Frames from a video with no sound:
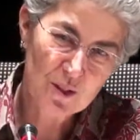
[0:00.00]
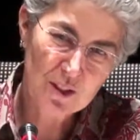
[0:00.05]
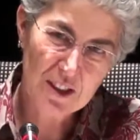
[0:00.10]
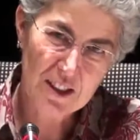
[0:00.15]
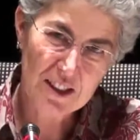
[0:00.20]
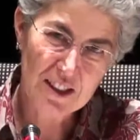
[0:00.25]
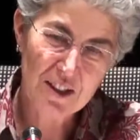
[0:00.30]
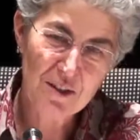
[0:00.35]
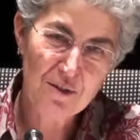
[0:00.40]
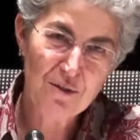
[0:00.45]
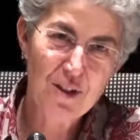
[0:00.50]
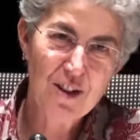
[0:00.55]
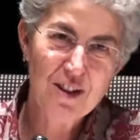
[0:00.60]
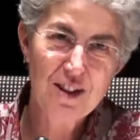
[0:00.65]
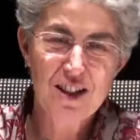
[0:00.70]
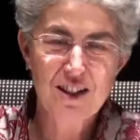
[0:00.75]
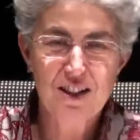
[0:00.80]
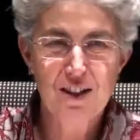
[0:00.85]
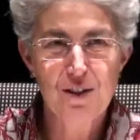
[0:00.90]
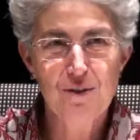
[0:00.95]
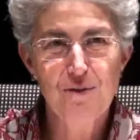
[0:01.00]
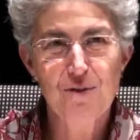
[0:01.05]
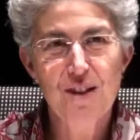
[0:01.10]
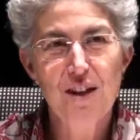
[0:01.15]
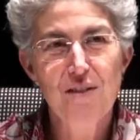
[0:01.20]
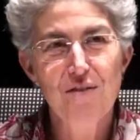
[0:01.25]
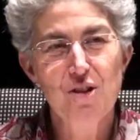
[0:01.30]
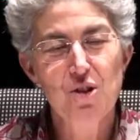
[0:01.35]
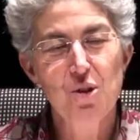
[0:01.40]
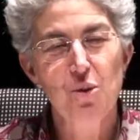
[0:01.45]
que
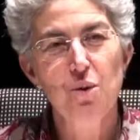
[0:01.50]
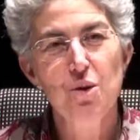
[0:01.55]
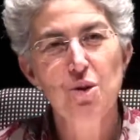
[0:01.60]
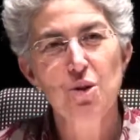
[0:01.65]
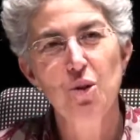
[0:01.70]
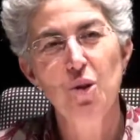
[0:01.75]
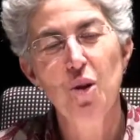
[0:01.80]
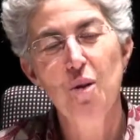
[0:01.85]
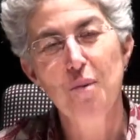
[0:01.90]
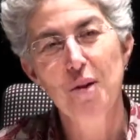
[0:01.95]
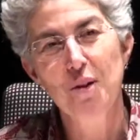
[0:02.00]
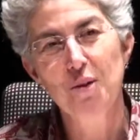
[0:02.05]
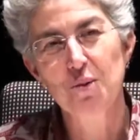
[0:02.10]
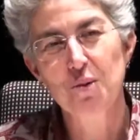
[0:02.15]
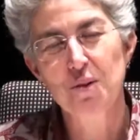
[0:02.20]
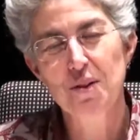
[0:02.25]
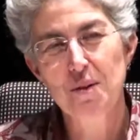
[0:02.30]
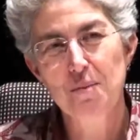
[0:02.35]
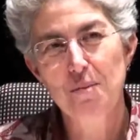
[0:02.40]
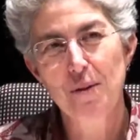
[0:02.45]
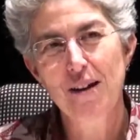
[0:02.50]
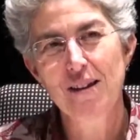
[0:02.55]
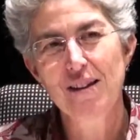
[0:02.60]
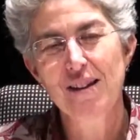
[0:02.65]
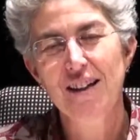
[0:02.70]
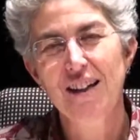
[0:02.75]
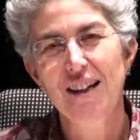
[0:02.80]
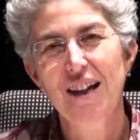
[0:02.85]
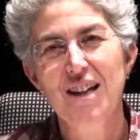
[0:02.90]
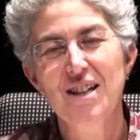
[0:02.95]
atravessava as ruas de Roma entre o trabalho
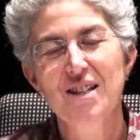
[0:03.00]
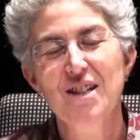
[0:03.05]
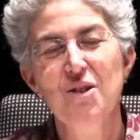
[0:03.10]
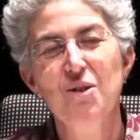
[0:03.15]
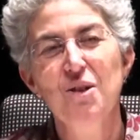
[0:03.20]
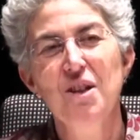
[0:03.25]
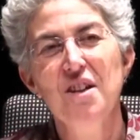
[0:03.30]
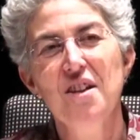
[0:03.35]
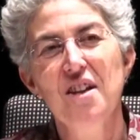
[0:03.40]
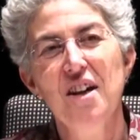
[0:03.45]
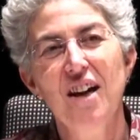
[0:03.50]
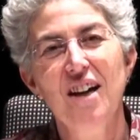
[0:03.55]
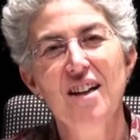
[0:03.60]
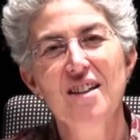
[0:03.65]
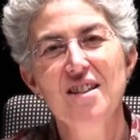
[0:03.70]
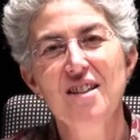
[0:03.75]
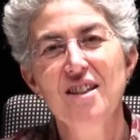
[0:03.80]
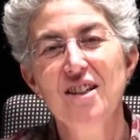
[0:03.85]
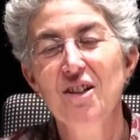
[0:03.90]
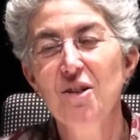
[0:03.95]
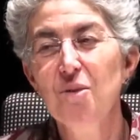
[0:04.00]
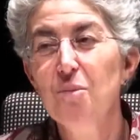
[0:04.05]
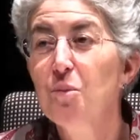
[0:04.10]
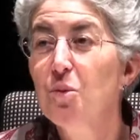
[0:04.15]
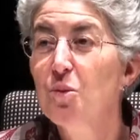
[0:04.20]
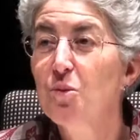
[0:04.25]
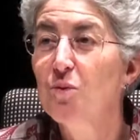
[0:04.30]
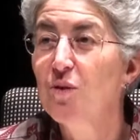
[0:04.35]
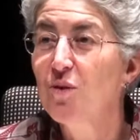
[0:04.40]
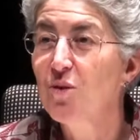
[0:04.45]
e a casa, o cardeal Ratzinger,
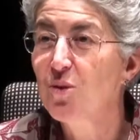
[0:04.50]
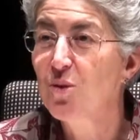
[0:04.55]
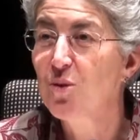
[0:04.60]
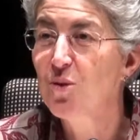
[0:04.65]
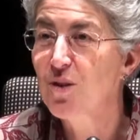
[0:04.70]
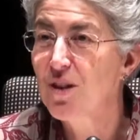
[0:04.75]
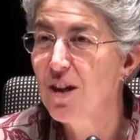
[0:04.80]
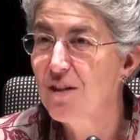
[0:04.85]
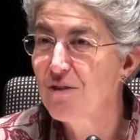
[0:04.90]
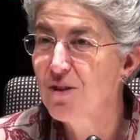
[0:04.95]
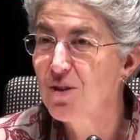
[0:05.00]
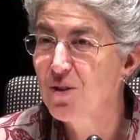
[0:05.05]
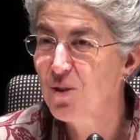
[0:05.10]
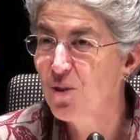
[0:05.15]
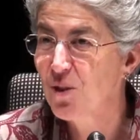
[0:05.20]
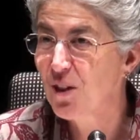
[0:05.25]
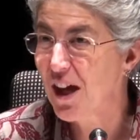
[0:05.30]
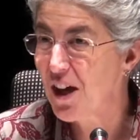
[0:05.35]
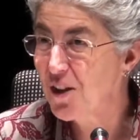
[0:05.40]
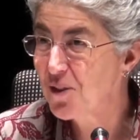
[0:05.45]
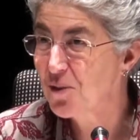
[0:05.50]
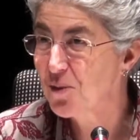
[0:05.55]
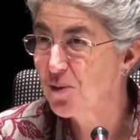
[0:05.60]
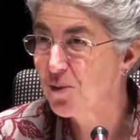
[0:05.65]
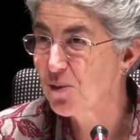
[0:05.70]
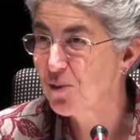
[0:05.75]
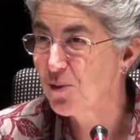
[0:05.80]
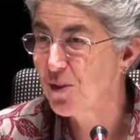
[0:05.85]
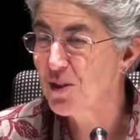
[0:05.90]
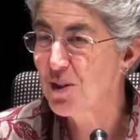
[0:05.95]
por vistos, cruzava-se com
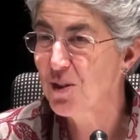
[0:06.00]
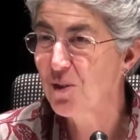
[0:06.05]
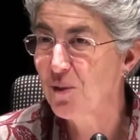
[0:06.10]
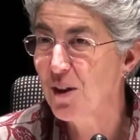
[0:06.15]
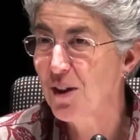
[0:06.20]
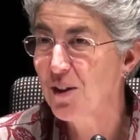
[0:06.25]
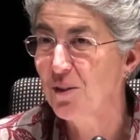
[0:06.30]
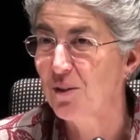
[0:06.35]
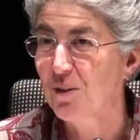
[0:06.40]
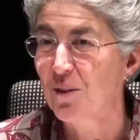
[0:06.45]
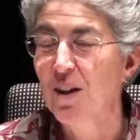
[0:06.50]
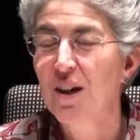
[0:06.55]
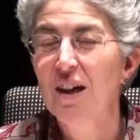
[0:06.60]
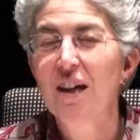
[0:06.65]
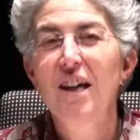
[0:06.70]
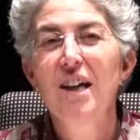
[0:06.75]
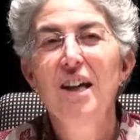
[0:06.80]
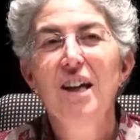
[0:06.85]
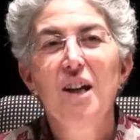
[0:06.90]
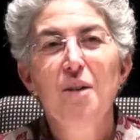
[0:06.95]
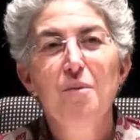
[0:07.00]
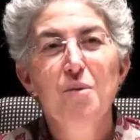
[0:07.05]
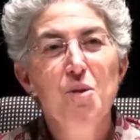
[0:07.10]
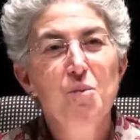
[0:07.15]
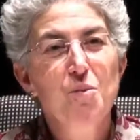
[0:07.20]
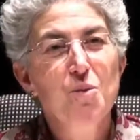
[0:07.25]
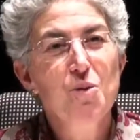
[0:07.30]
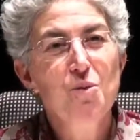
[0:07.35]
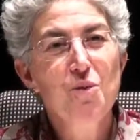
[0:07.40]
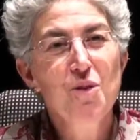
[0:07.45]
gatos de vez em quando mas
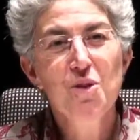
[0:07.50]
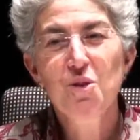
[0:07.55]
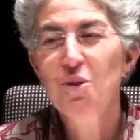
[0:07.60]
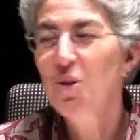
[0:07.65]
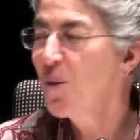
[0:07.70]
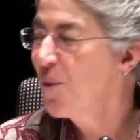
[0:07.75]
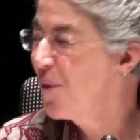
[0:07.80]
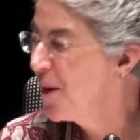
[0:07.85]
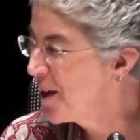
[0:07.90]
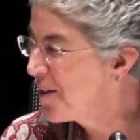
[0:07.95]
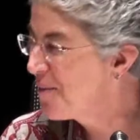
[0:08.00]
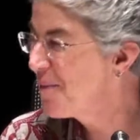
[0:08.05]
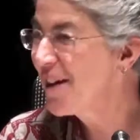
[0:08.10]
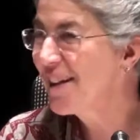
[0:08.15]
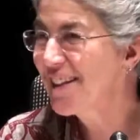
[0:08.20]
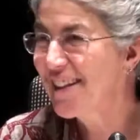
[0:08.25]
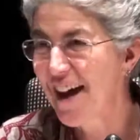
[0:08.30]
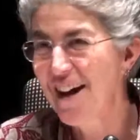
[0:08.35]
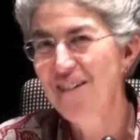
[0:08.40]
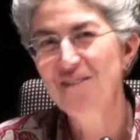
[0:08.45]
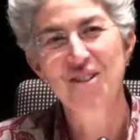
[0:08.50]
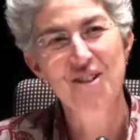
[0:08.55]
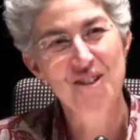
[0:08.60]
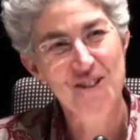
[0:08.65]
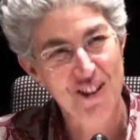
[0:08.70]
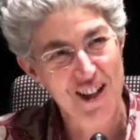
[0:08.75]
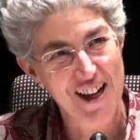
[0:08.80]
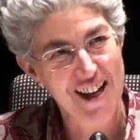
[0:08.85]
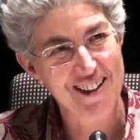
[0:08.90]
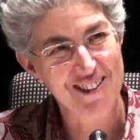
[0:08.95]
pelos vistos cumprimentava
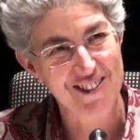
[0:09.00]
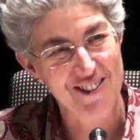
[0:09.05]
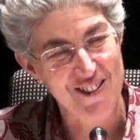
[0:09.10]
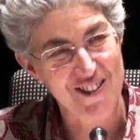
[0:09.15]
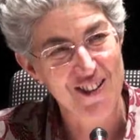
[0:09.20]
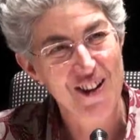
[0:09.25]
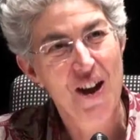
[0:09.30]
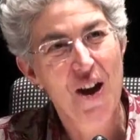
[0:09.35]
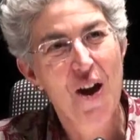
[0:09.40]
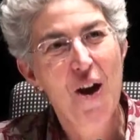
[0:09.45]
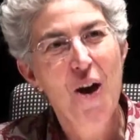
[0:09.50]
os gatos,